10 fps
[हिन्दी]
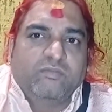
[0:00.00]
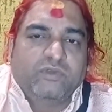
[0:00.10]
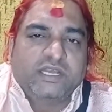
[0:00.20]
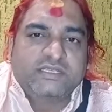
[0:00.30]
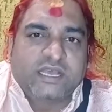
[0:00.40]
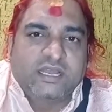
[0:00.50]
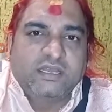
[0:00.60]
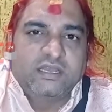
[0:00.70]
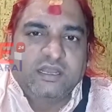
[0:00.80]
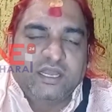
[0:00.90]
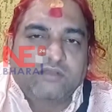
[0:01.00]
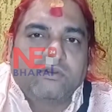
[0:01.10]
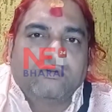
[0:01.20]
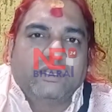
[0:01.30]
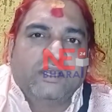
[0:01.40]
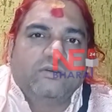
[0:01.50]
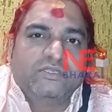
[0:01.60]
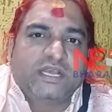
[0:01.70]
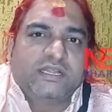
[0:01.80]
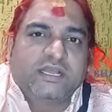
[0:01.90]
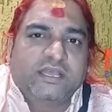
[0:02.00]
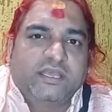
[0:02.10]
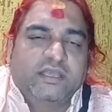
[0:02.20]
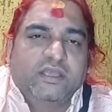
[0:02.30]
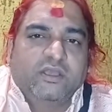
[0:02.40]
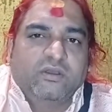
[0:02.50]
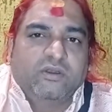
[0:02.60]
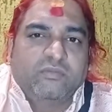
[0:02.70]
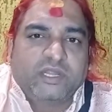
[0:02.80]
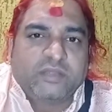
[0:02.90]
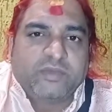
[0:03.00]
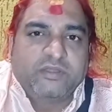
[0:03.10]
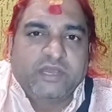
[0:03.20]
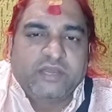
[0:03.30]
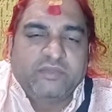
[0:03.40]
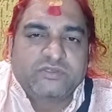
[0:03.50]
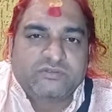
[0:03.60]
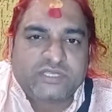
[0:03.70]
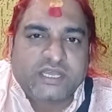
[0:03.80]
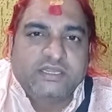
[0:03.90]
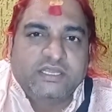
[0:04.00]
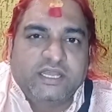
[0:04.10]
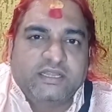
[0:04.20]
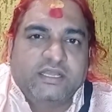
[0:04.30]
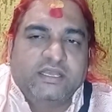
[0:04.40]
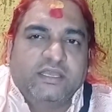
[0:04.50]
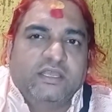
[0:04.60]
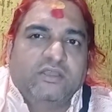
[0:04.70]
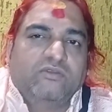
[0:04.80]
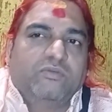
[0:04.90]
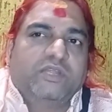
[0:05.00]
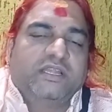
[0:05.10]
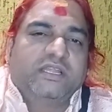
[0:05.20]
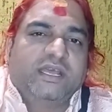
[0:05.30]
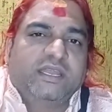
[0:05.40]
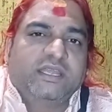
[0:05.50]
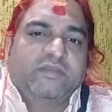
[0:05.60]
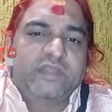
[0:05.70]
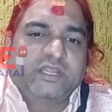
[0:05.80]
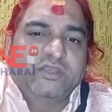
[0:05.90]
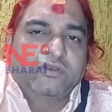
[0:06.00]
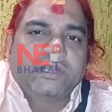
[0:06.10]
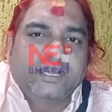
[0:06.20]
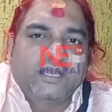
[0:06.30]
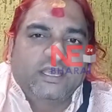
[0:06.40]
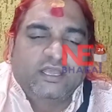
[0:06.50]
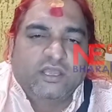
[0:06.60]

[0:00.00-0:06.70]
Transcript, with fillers: पूरा साल लाखों गुना हो जाता है और मतलब परिवार में सुख शांति आता है खूब धन धान्य की वर्दी होता है